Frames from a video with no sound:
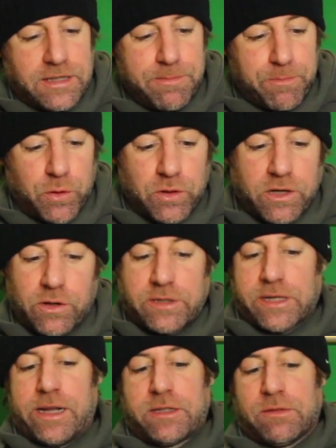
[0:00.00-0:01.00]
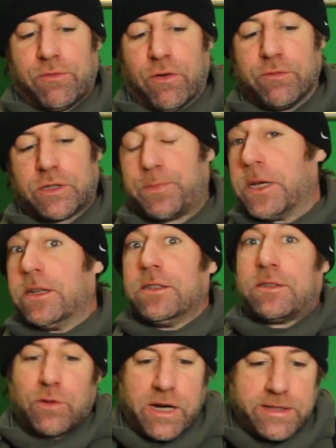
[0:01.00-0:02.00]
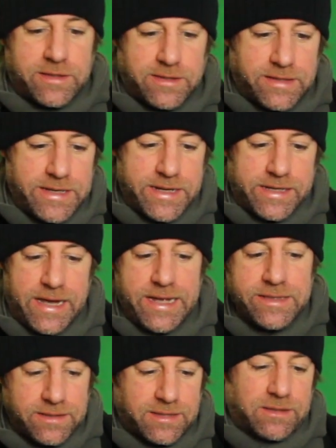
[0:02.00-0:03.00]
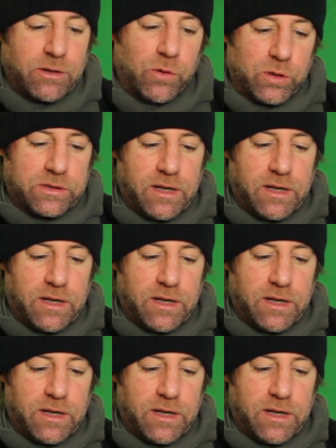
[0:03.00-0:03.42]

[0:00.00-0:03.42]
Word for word: Sieben Punkte aus den letzten fünf Spielen. Zuletzt Sieg in Stoke.